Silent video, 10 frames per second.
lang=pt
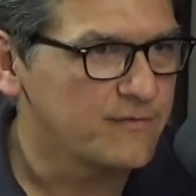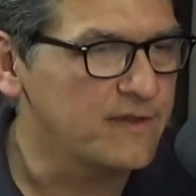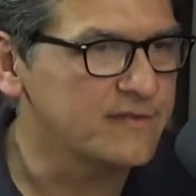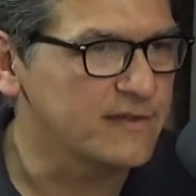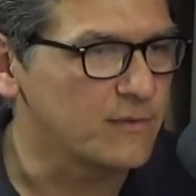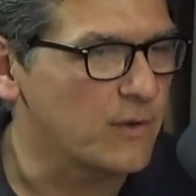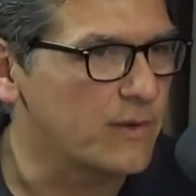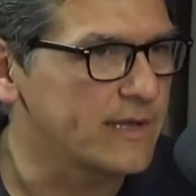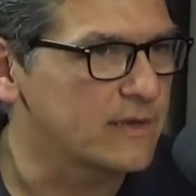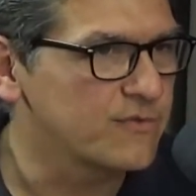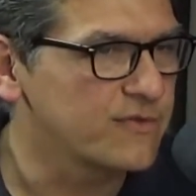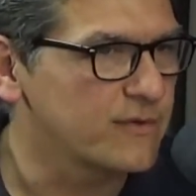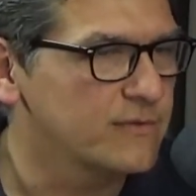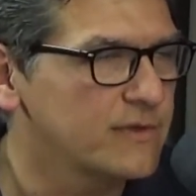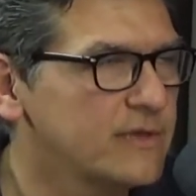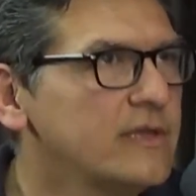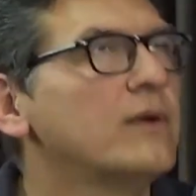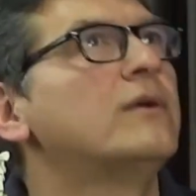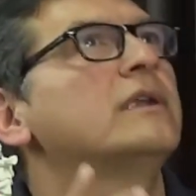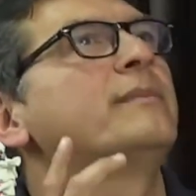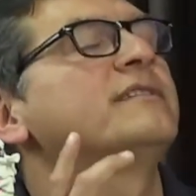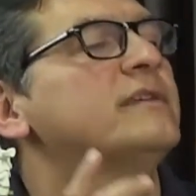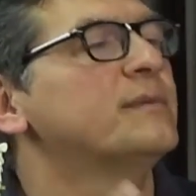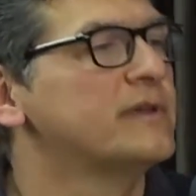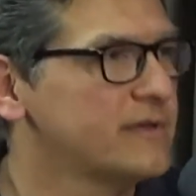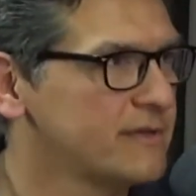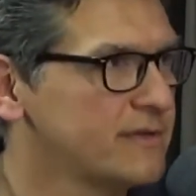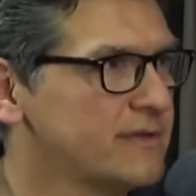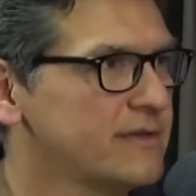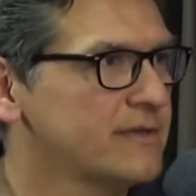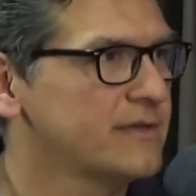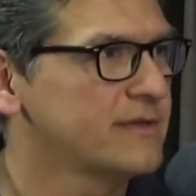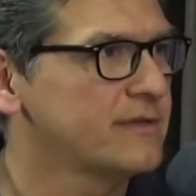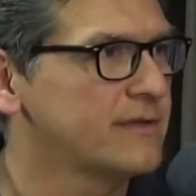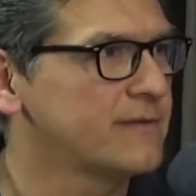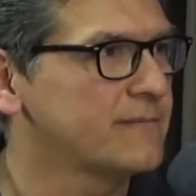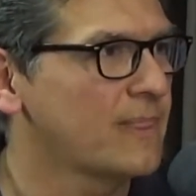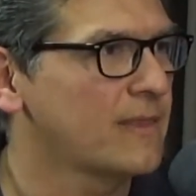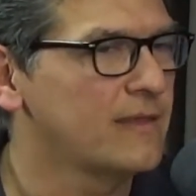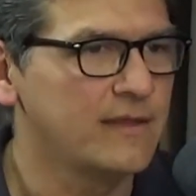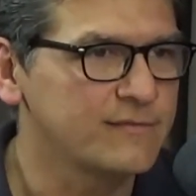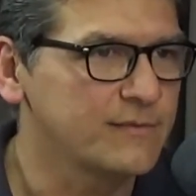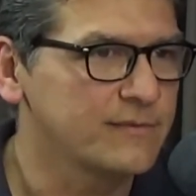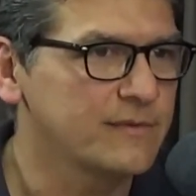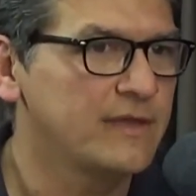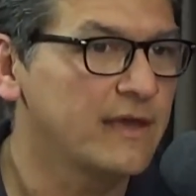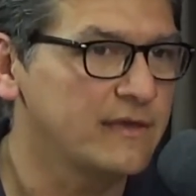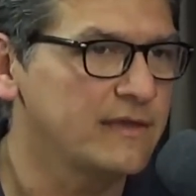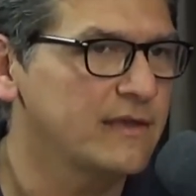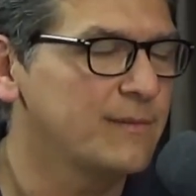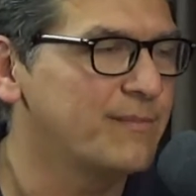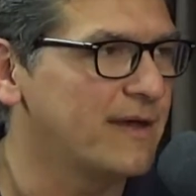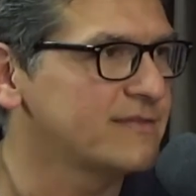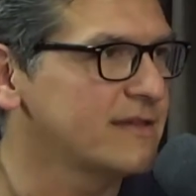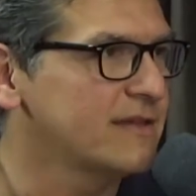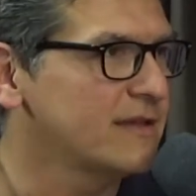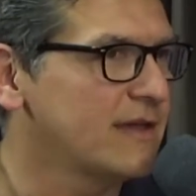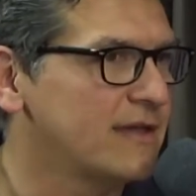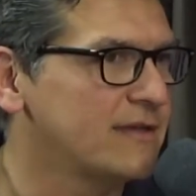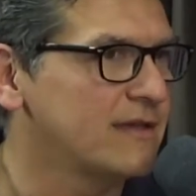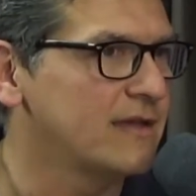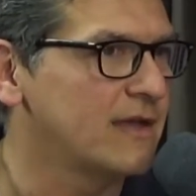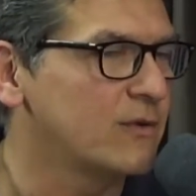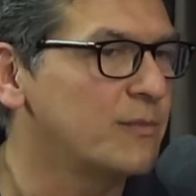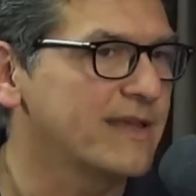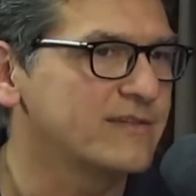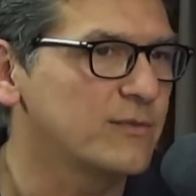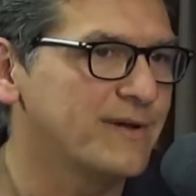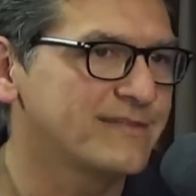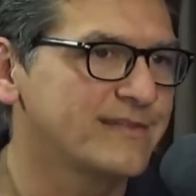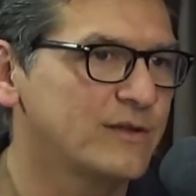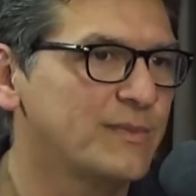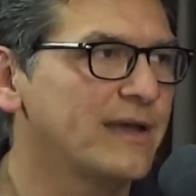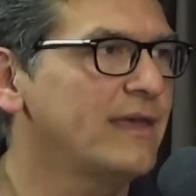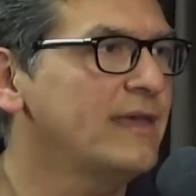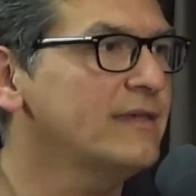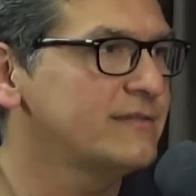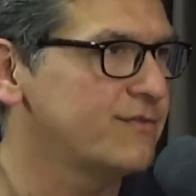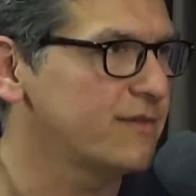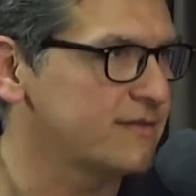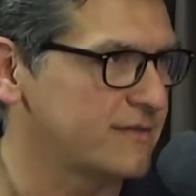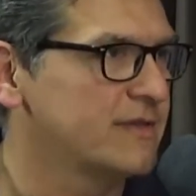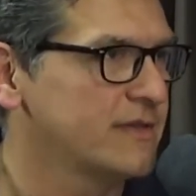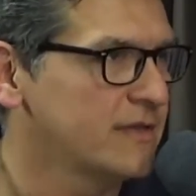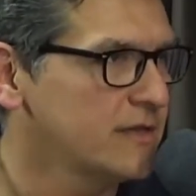fixa o calcanhar no chão e olha para cima. Né? E, nesse, e aí ele passa, a, a, a comunicação passa a ser uma exigência